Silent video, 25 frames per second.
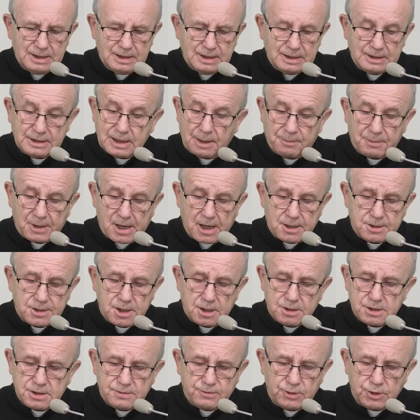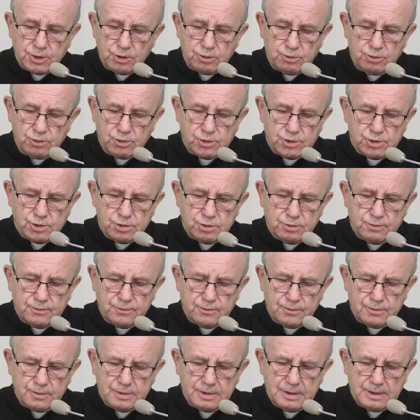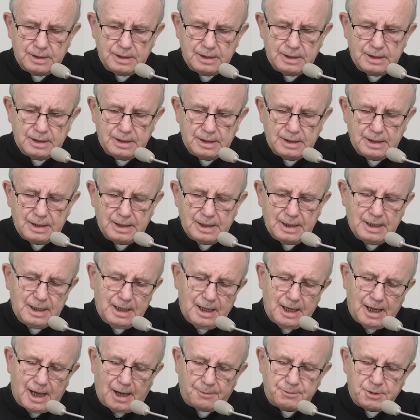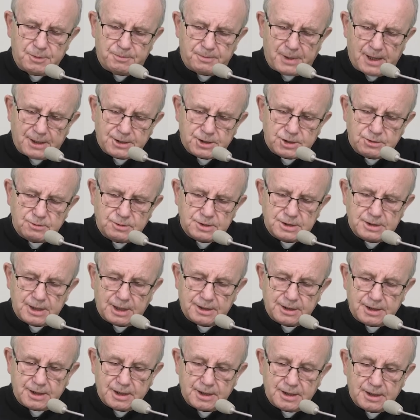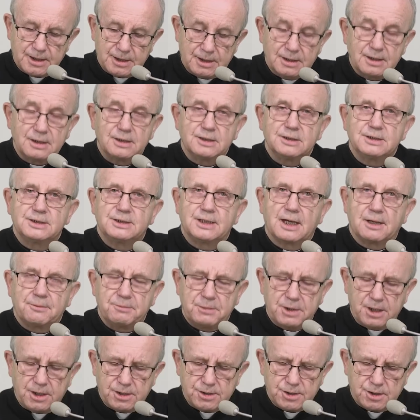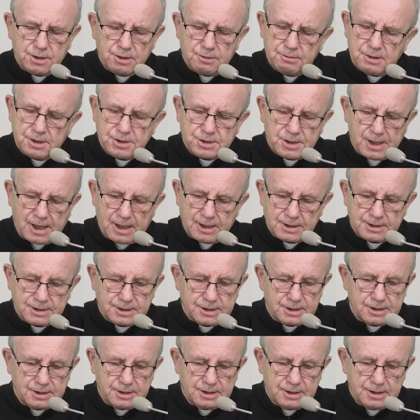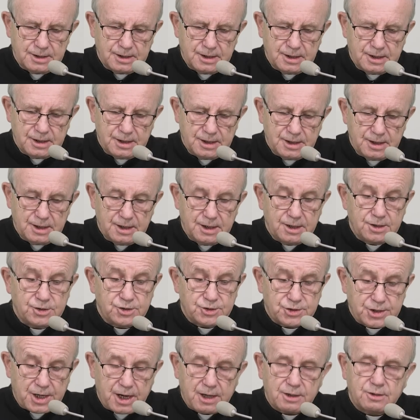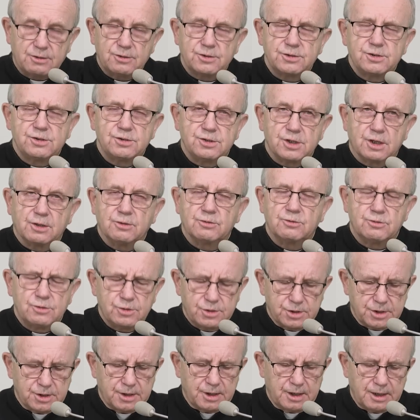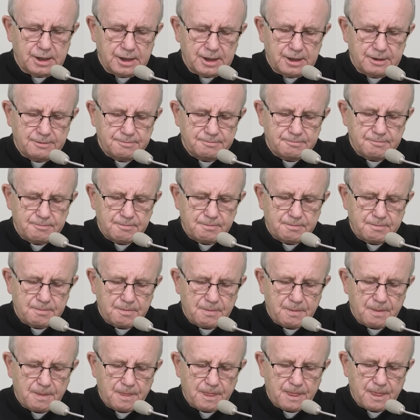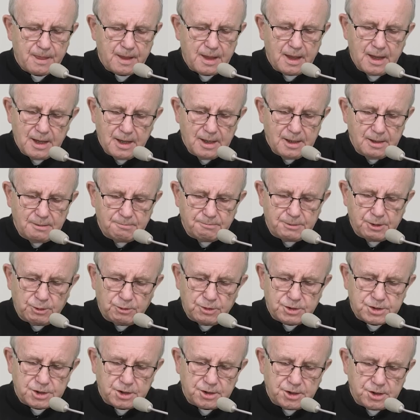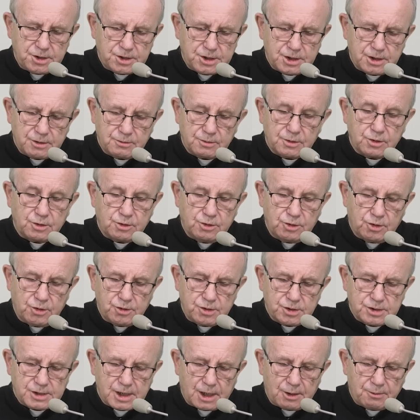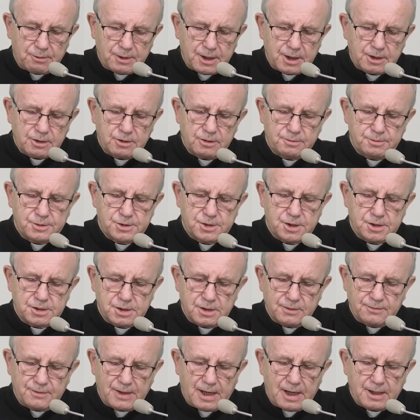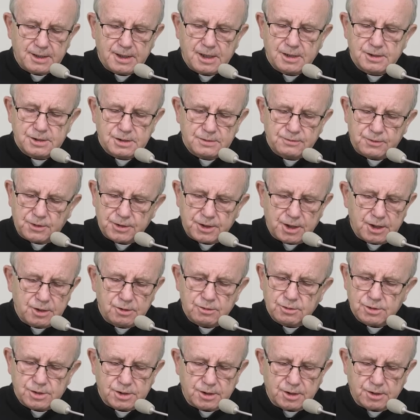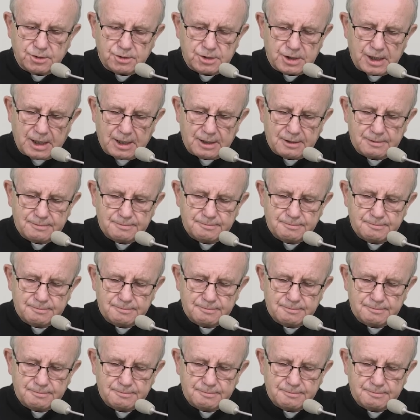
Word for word: zapraszasz swoich uczniów, aby patrząc na te zamierzchłe czasy, czegoś się uczyli by uczyli się dojrzałego przeżywania swojego życia.